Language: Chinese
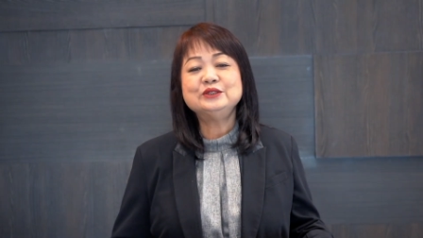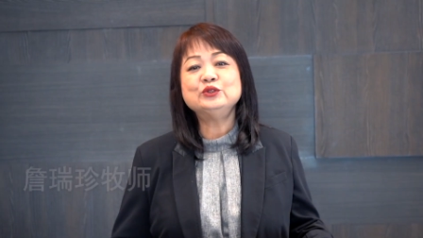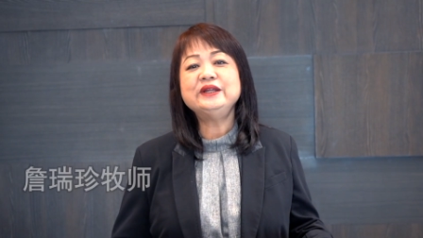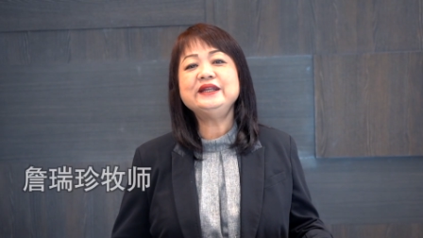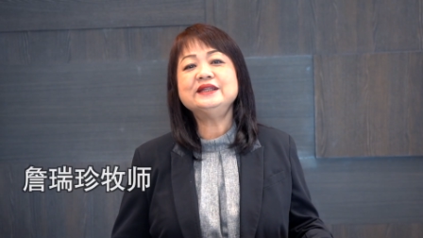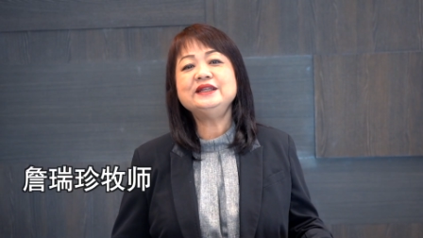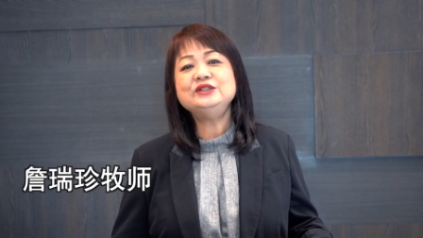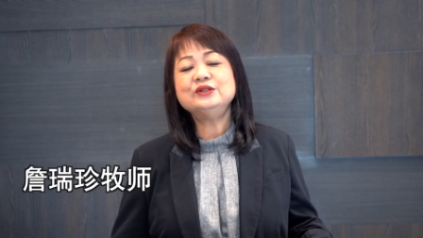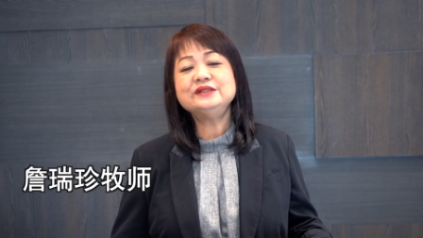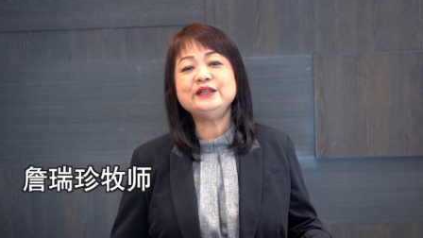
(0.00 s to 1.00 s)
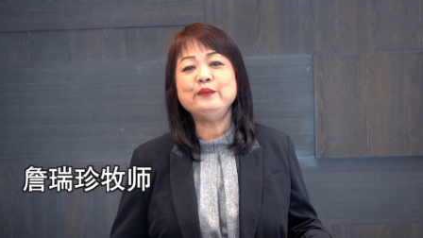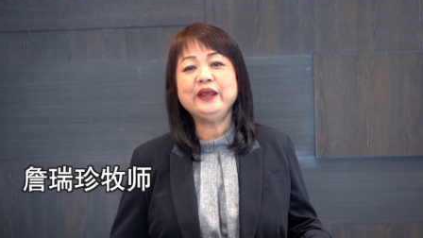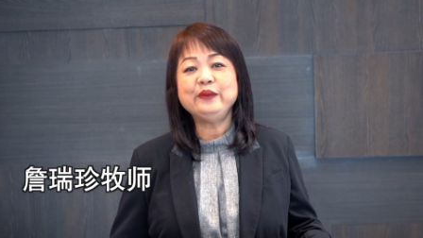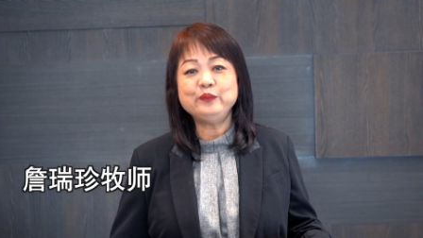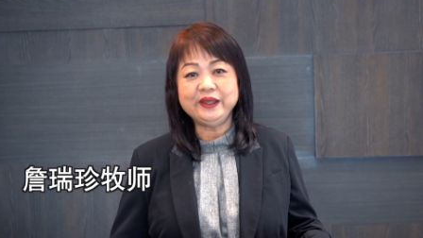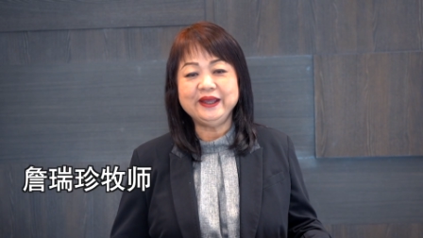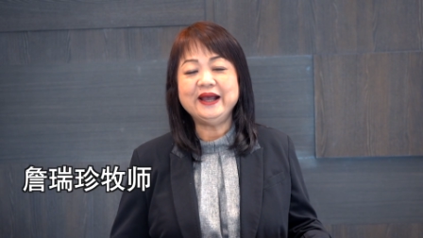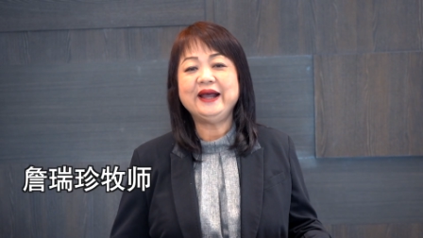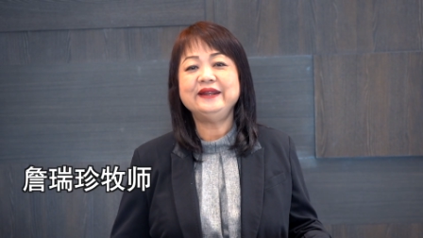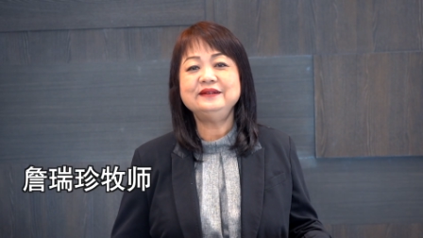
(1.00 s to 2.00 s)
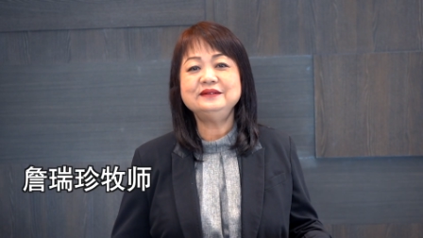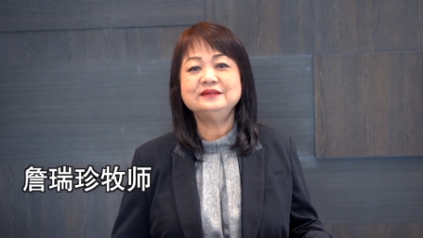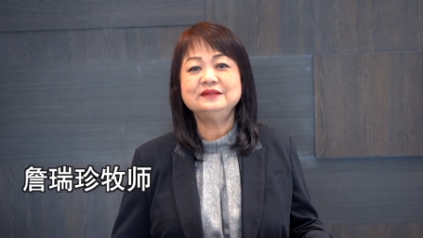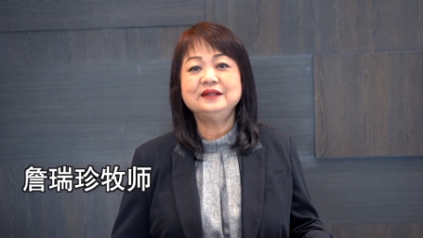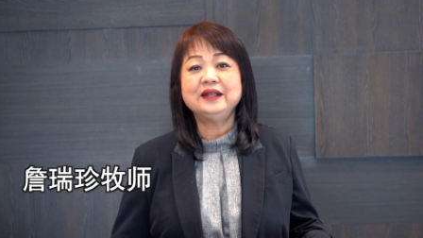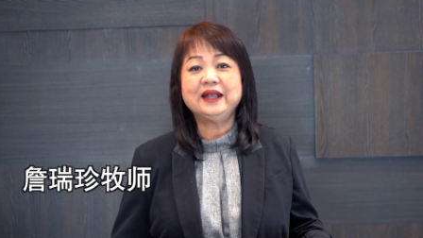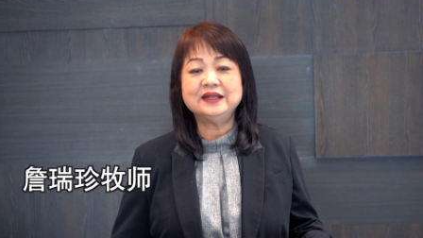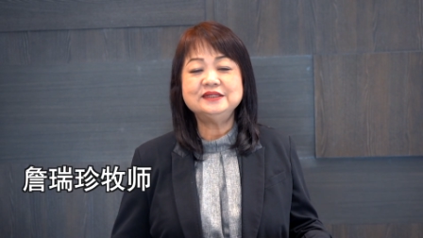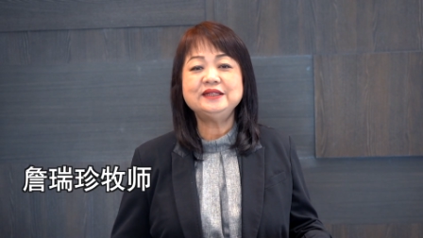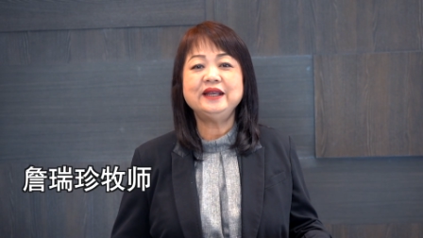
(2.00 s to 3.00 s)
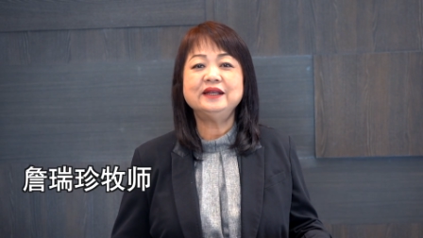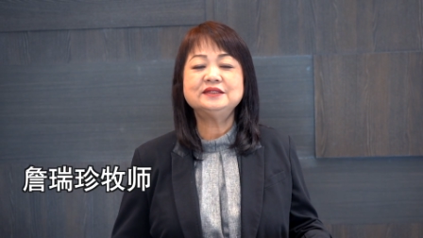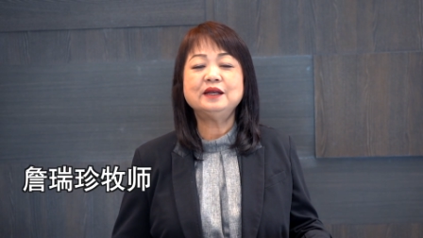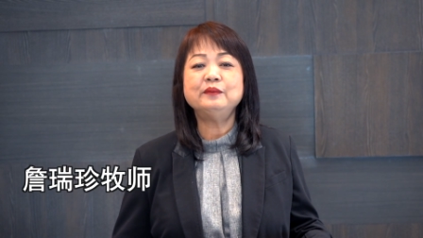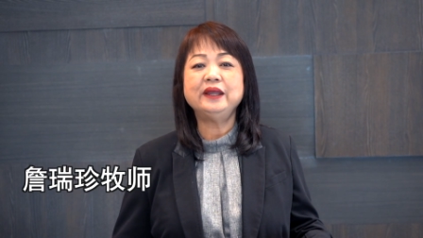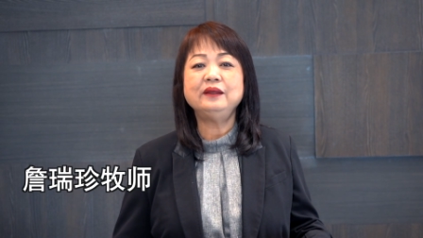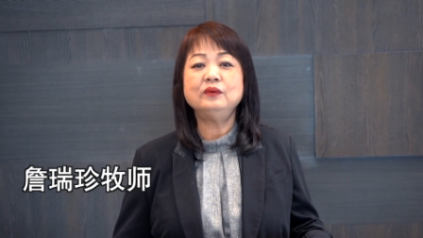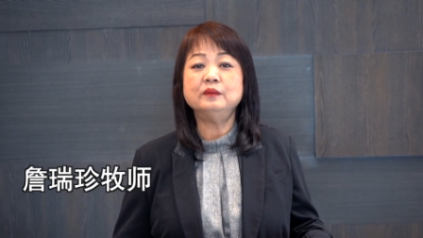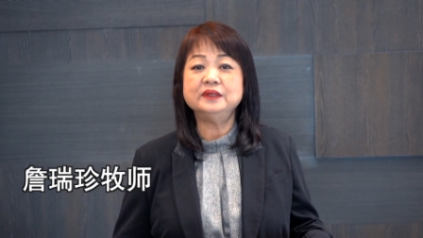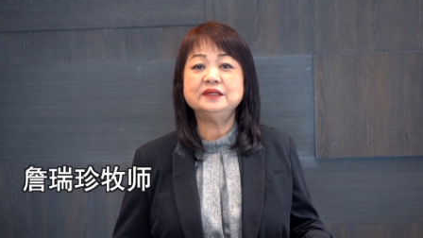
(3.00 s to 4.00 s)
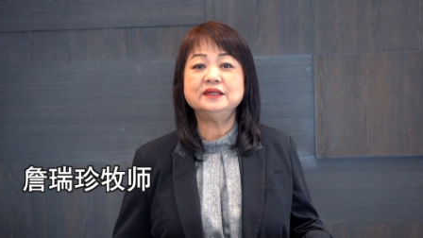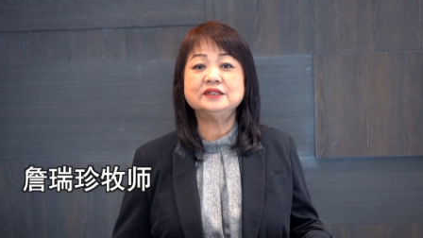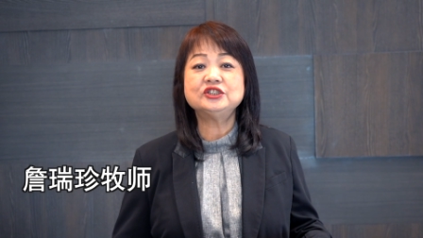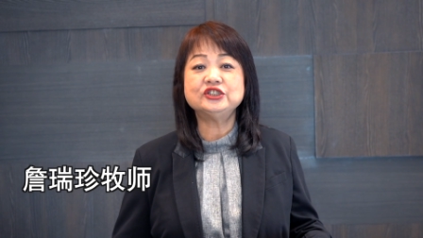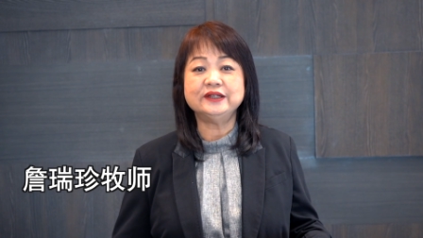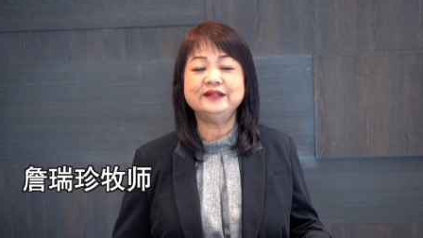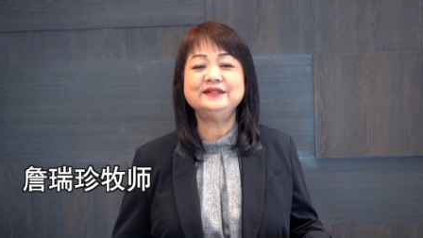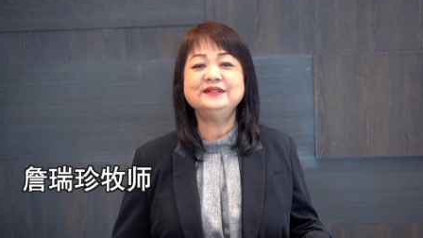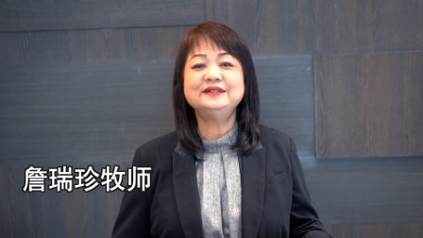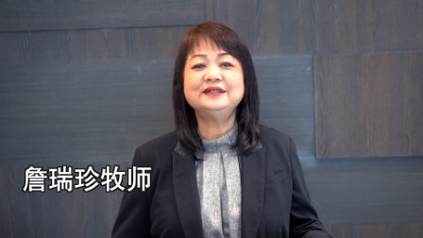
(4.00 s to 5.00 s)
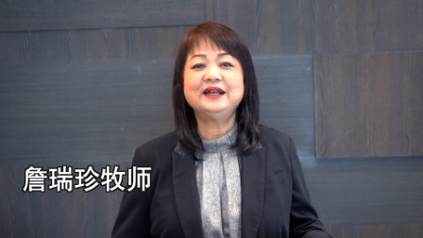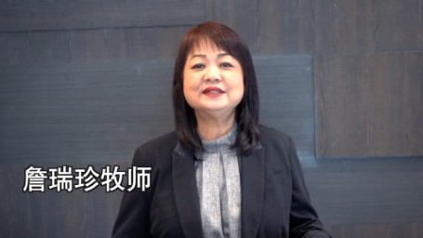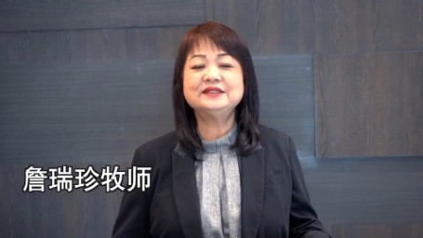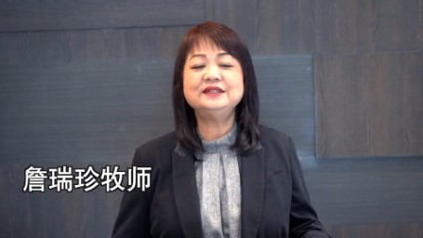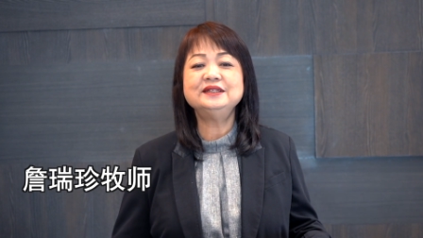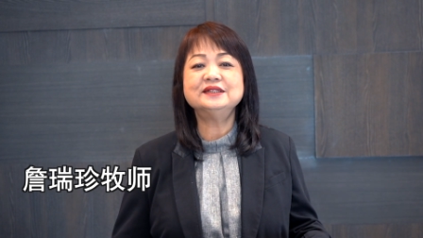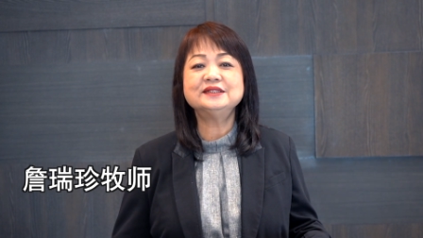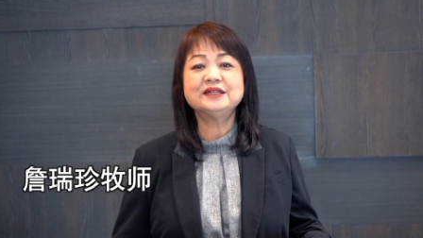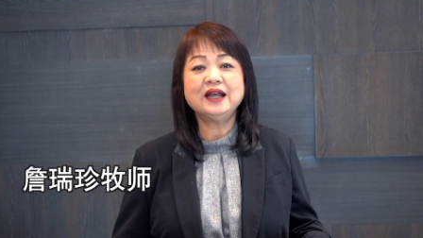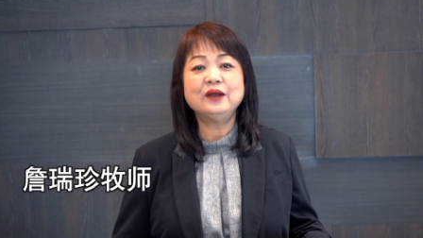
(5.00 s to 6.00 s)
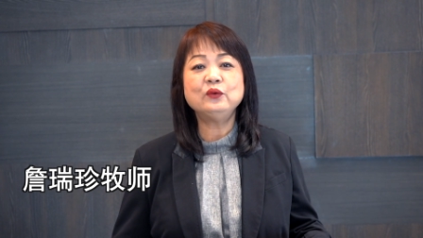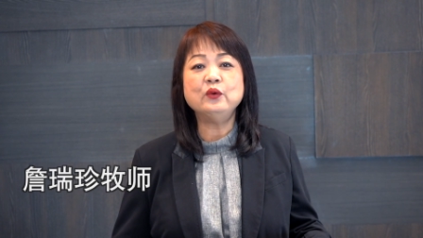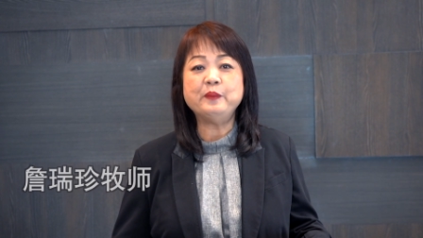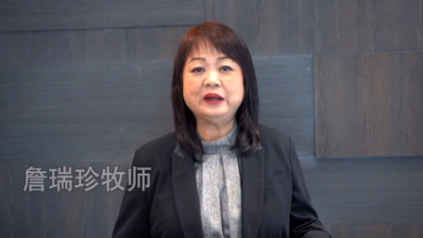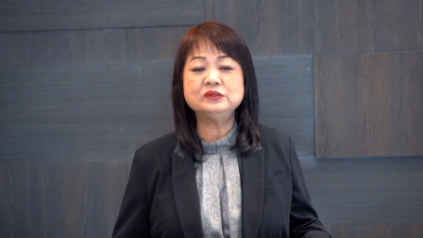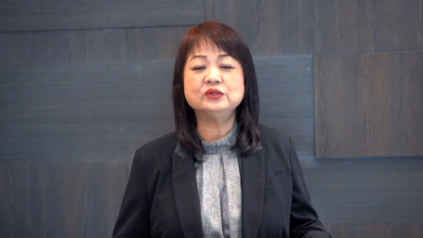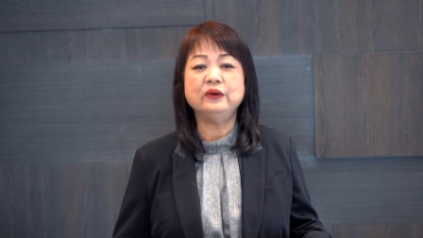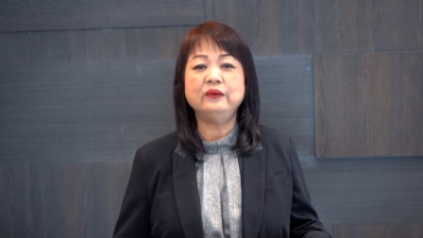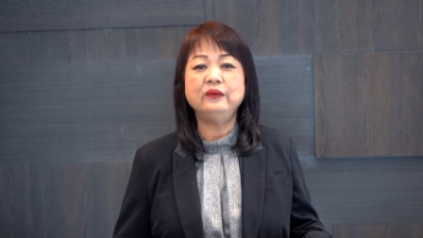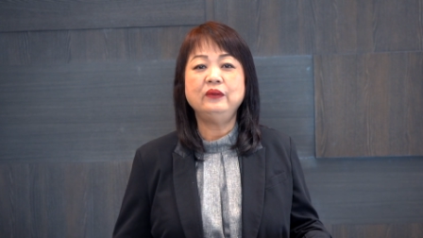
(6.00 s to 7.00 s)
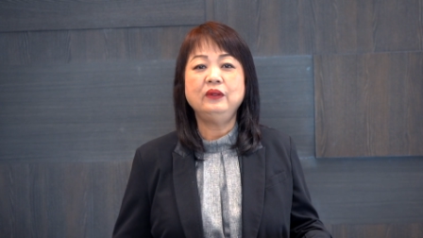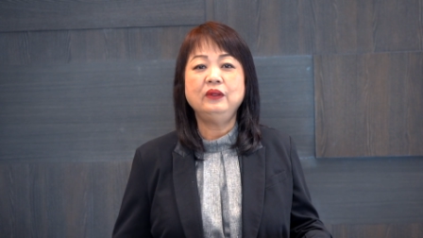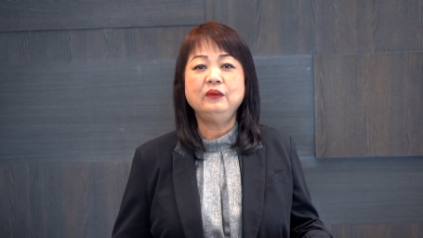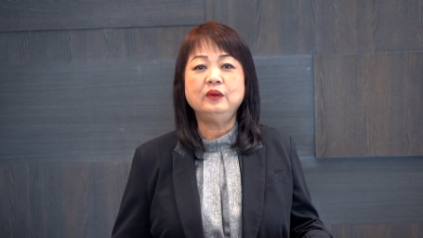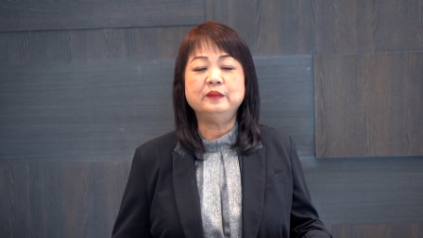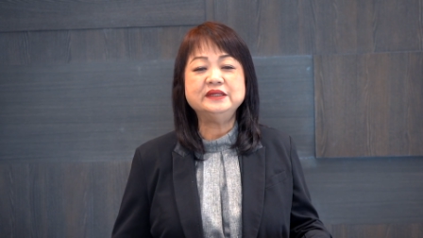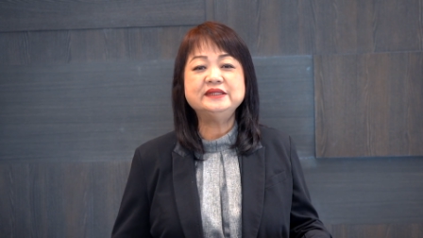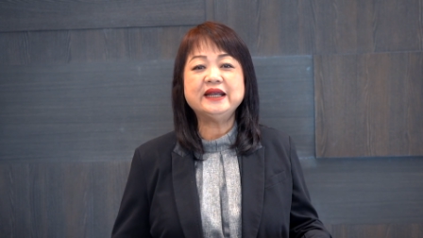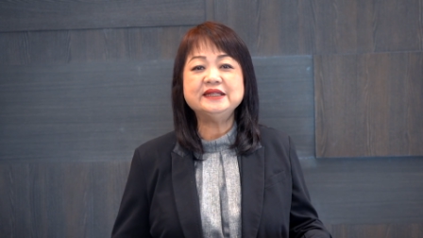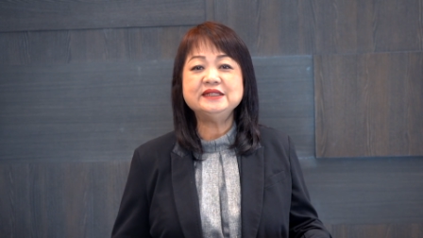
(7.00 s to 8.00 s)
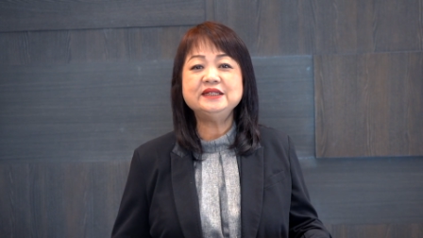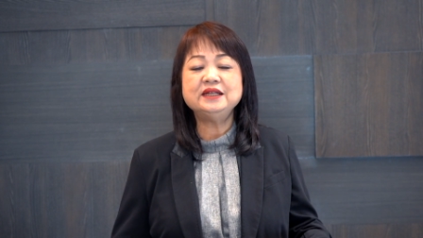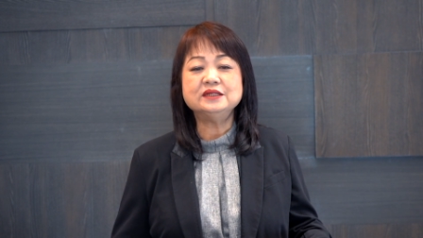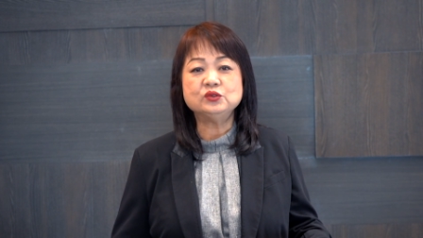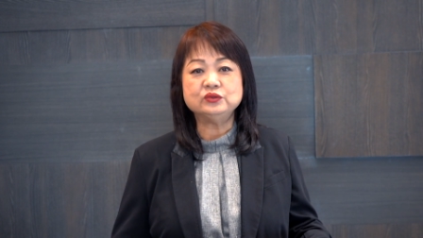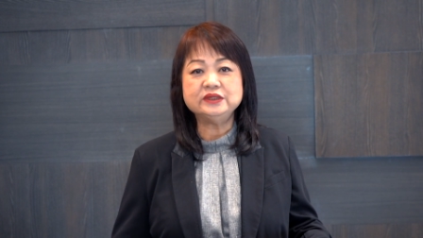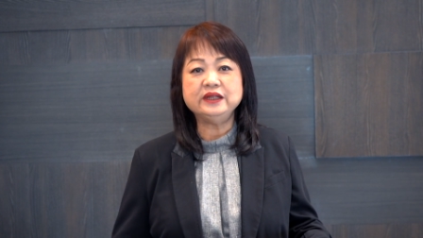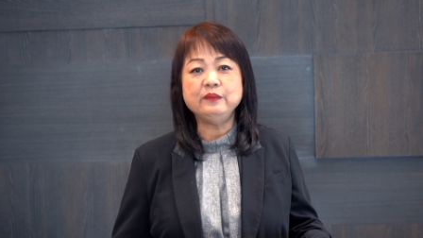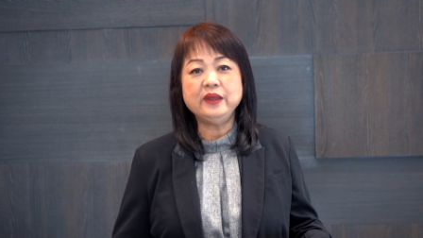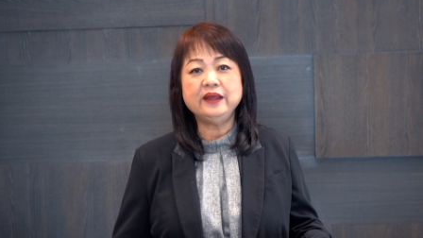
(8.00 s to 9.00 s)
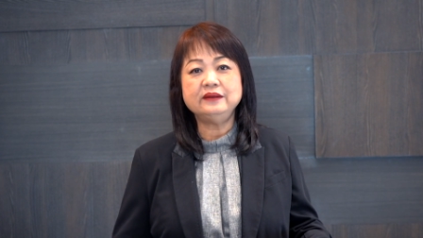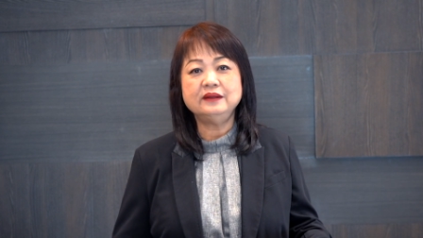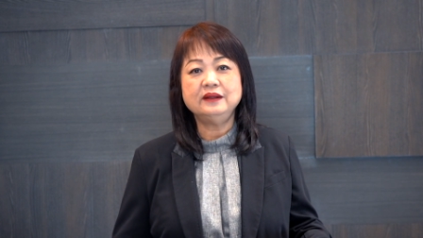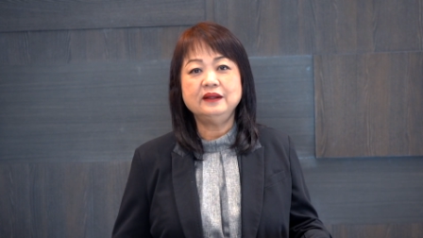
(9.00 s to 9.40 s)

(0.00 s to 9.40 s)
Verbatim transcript: 主内的弟兄姐妹平安，感谢赞美我们的神，他真的是看顾保守。我们在今天的主日里面，